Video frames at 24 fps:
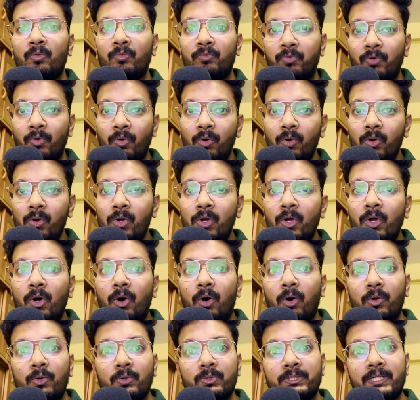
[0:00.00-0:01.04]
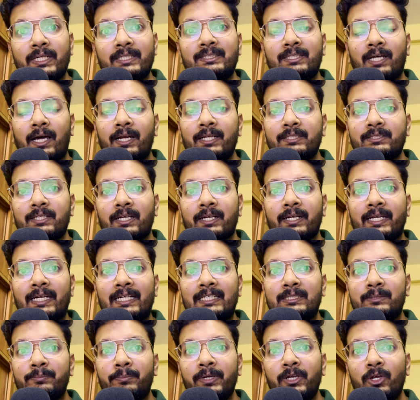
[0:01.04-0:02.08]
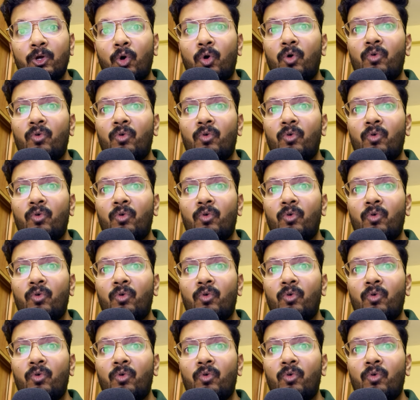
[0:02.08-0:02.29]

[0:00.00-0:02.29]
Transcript: वो और उसके सारे सर्किट्स भी